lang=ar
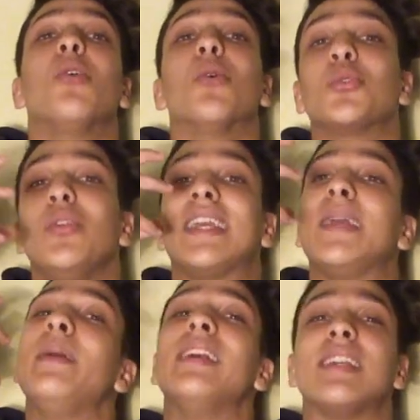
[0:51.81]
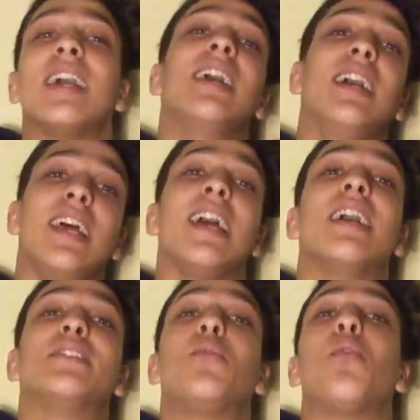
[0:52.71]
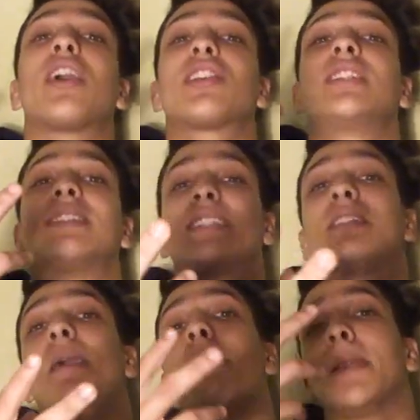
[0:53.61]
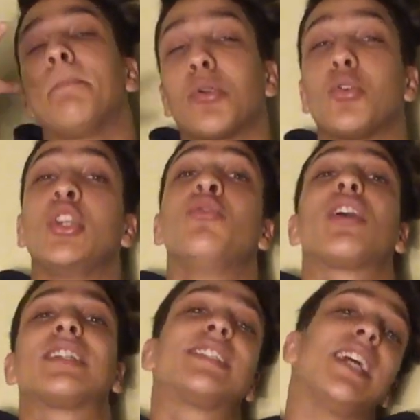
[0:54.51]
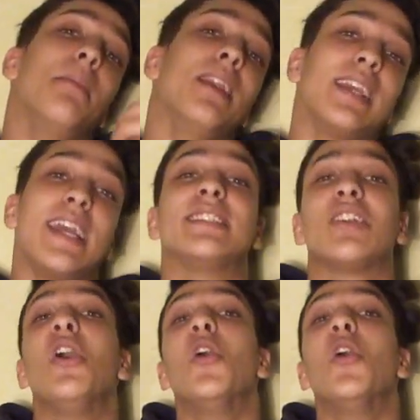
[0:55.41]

وشنو اللي كيميز هذا على هذا وفوقاش تقدر تستعمل البروتين وفوقاش تستعمل الجينر